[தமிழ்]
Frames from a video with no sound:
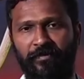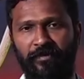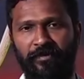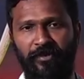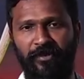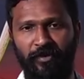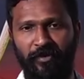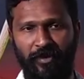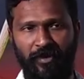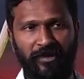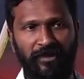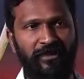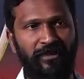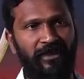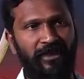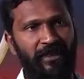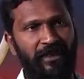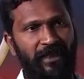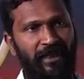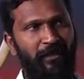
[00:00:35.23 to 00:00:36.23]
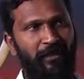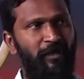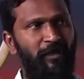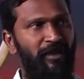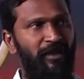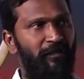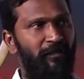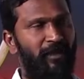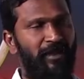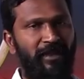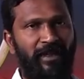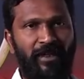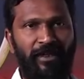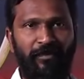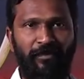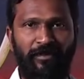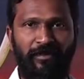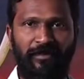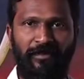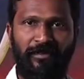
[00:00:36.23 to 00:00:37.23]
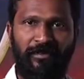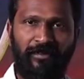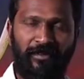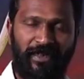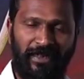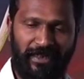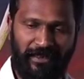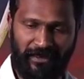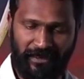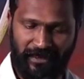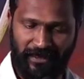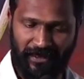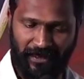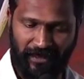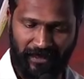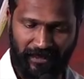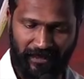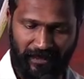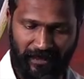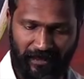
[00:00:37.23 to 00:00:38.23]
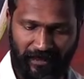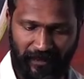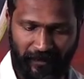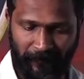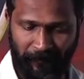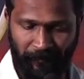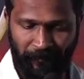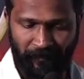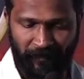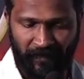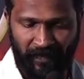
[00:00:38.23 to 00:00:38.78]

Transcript: ஒரு க்யூரியாசிட்டி க்ரியேட் பண்ணுற மாதிரியான ஒரு இன்ட்ரெஸ்டிங்கான ட்ரெய்லர்